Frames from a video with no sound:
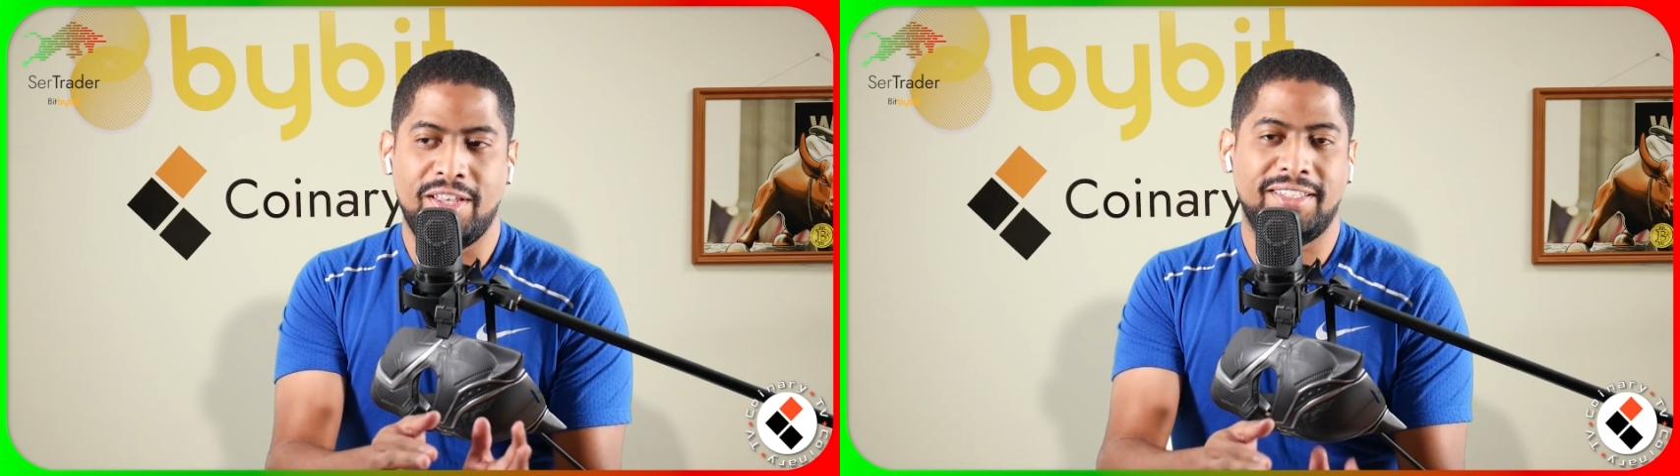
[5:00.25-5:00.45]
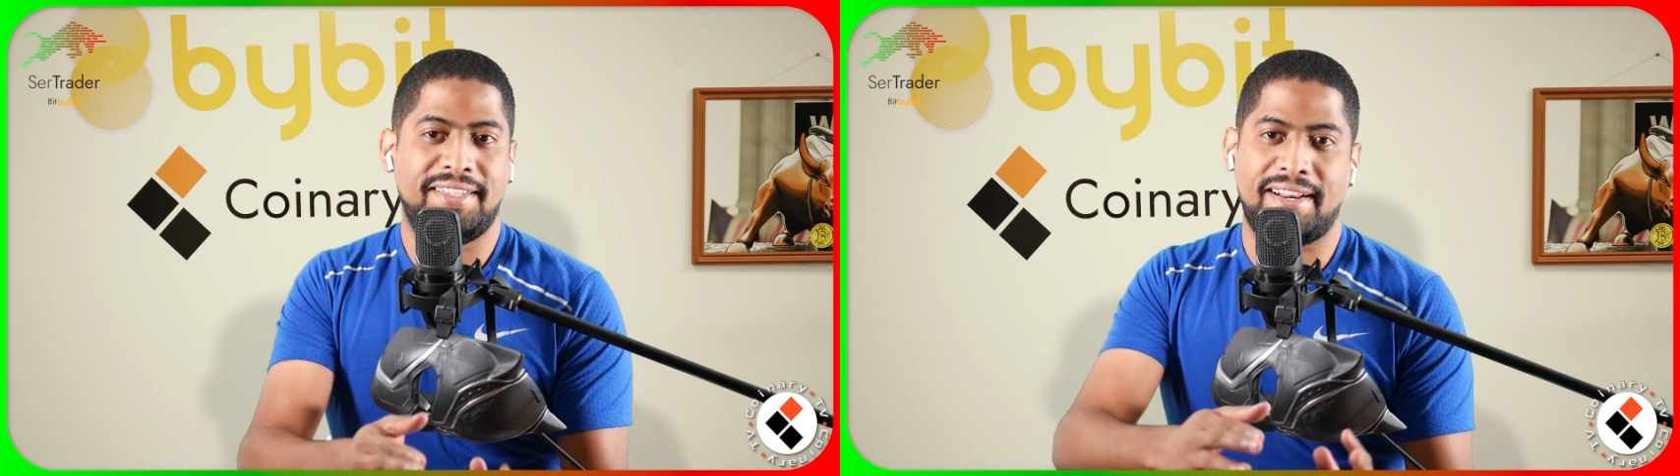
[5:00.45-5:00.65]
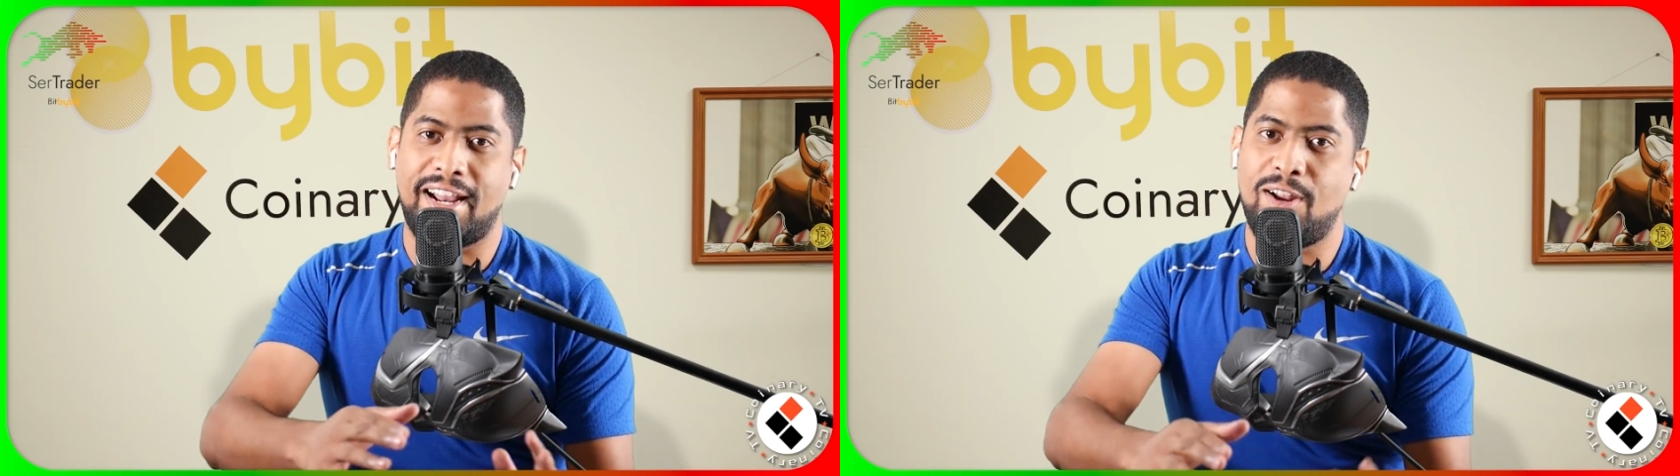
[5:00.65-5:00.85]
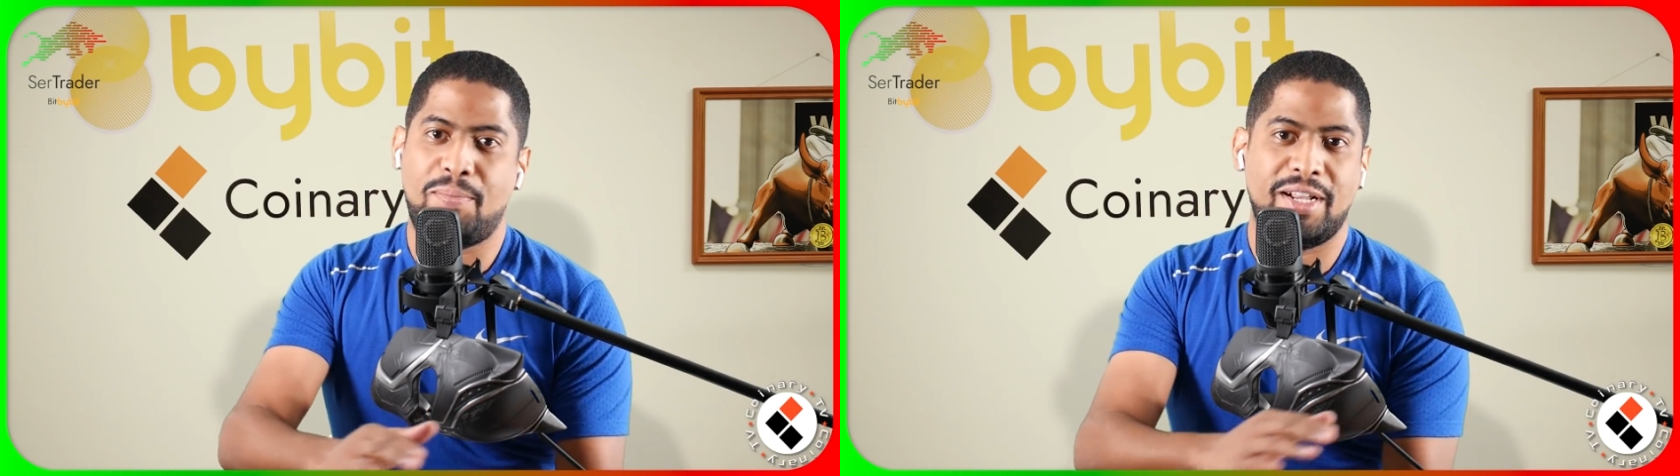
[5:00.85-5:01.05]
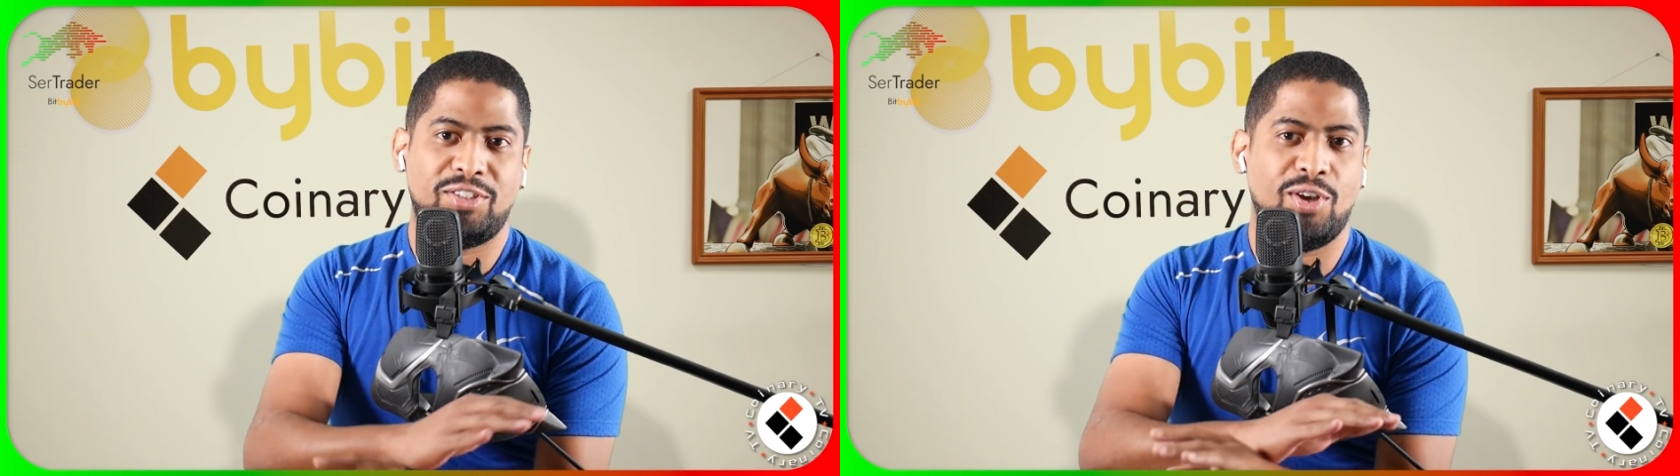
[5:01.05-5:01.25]
cerrar la
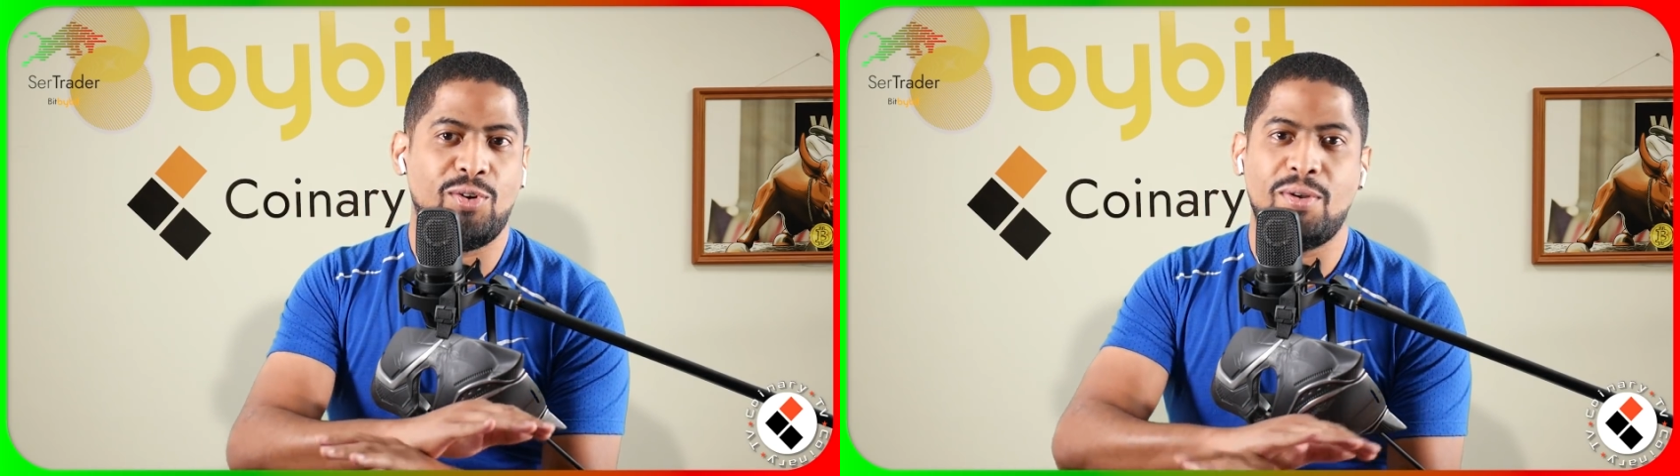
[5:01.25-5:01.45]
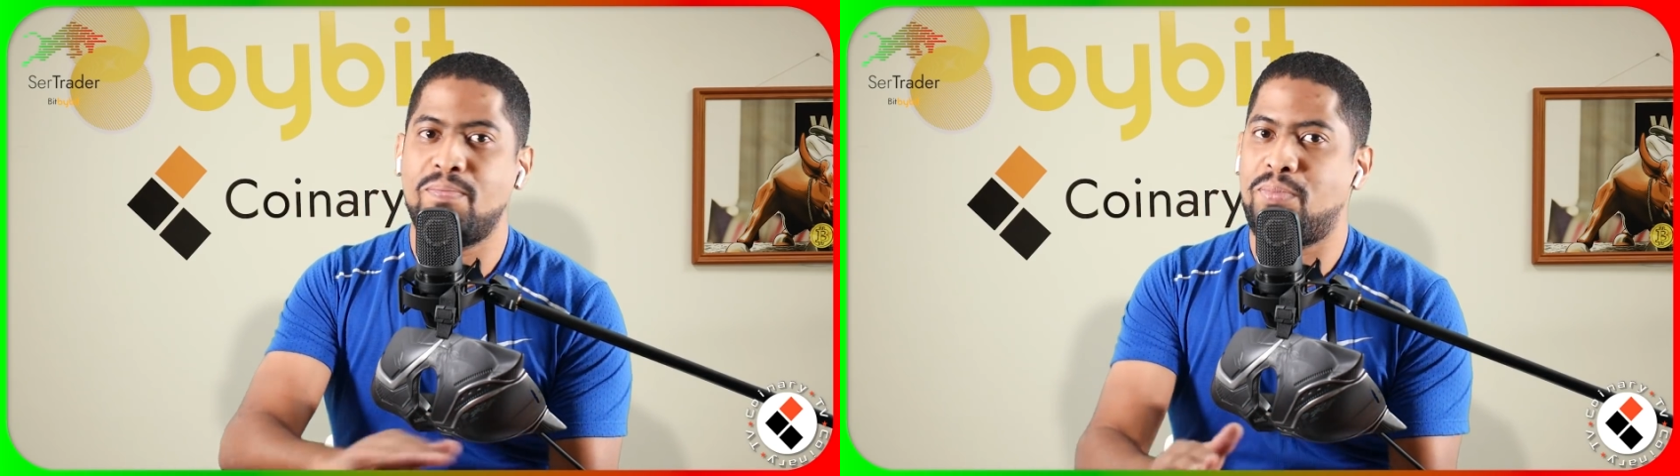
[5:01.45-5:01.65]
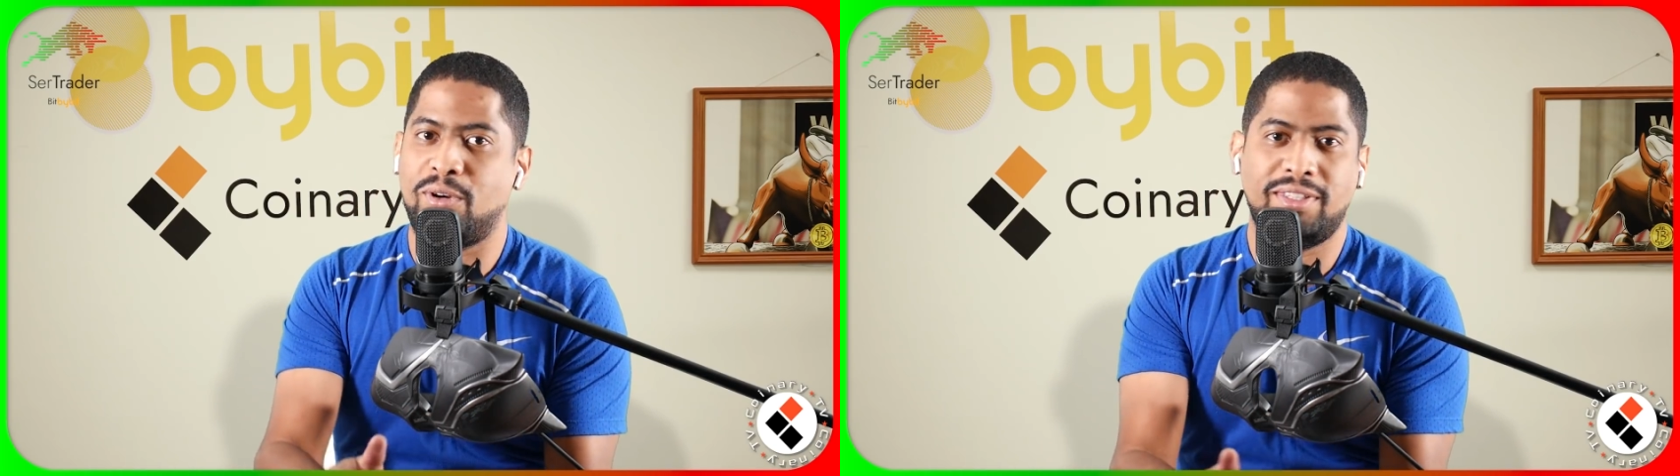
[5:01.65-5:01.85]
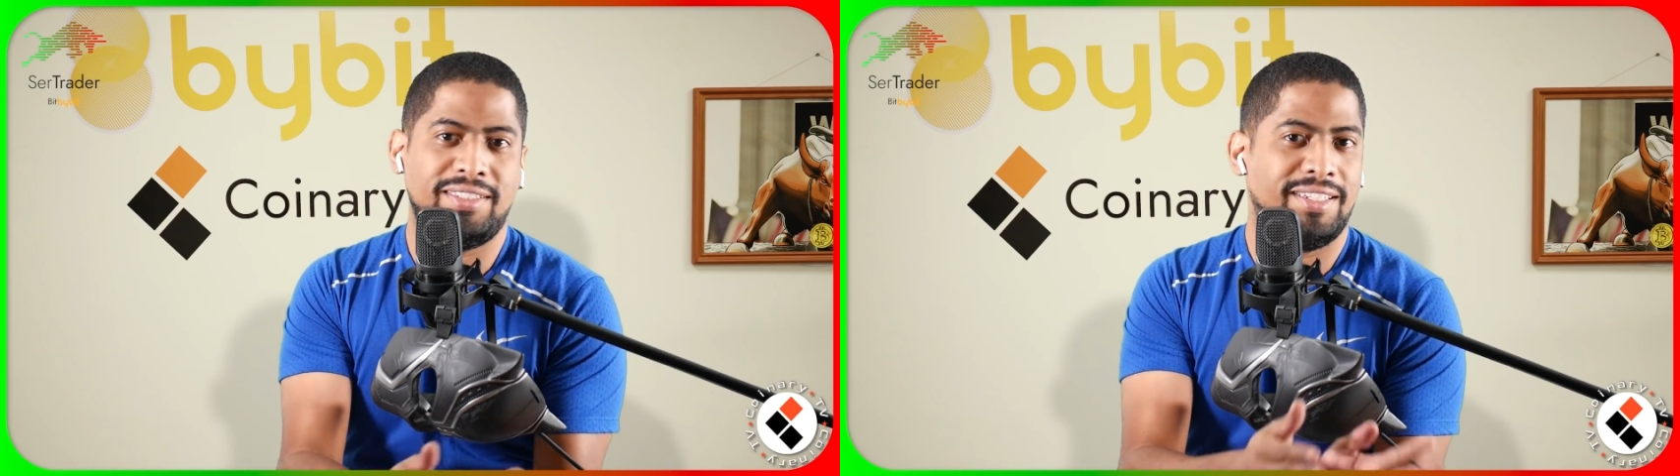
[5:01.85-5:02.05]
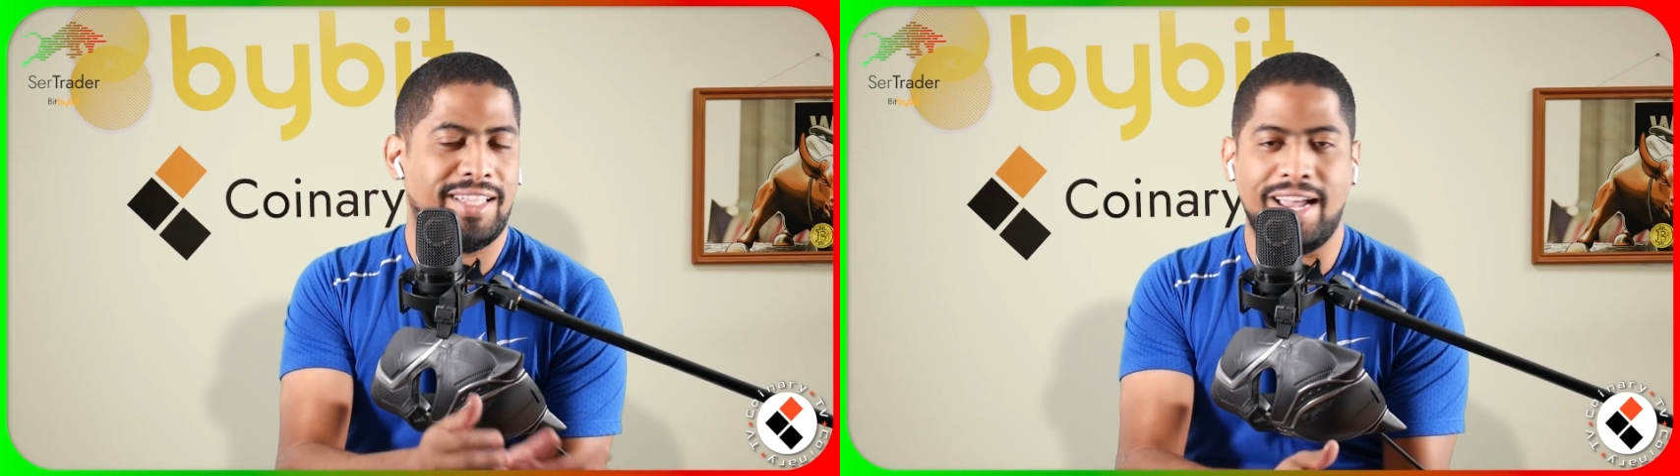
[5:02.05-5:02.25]
operación, no importa
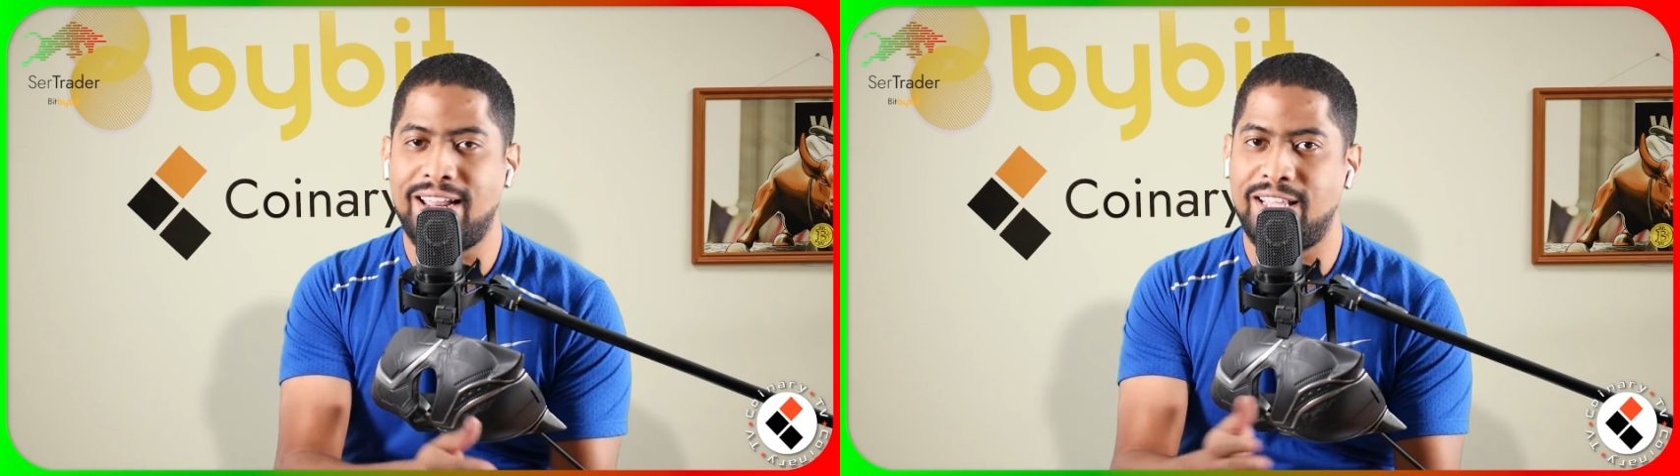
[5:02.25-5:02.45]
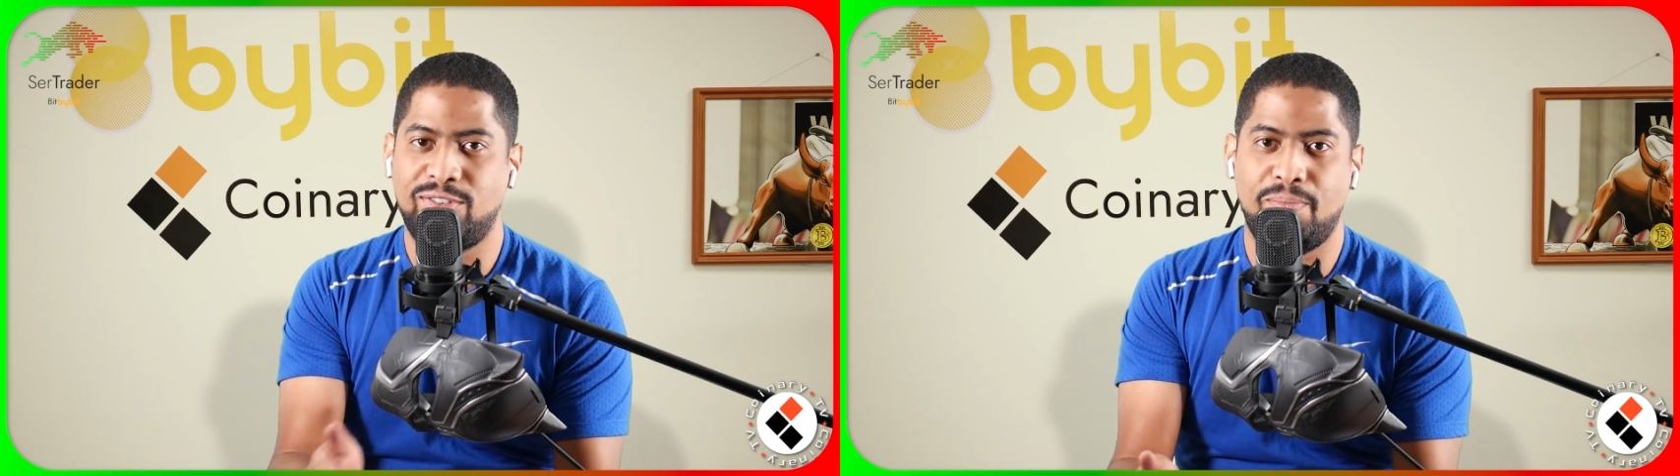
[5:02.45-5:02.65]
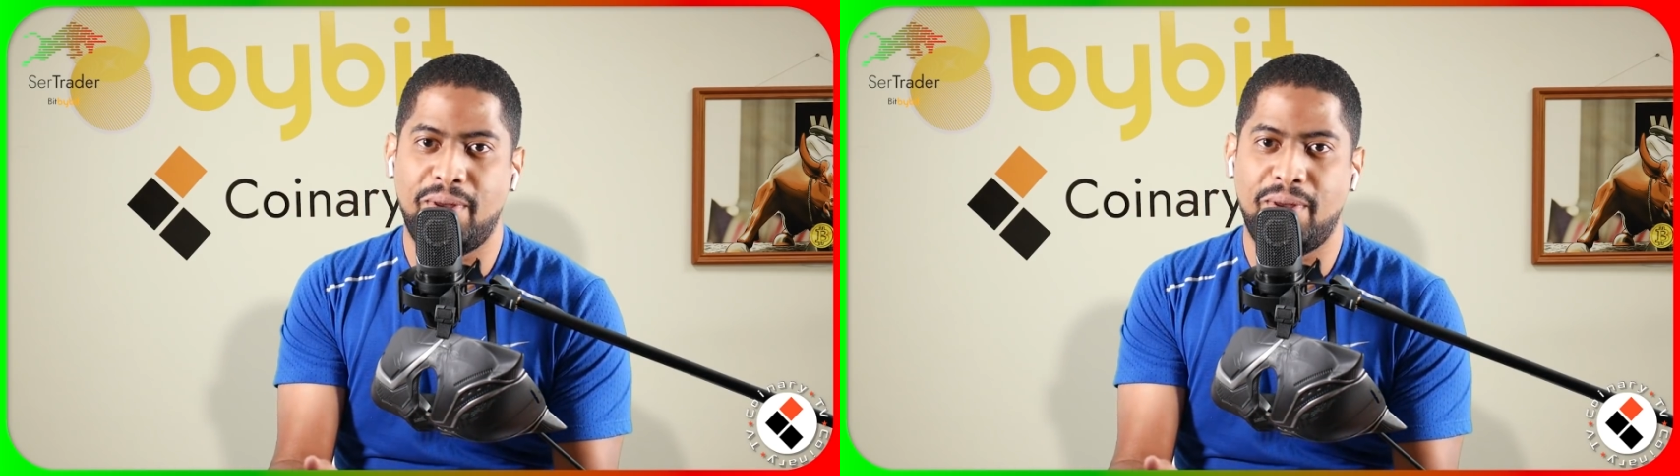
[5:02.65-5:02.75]
si está en ganancia o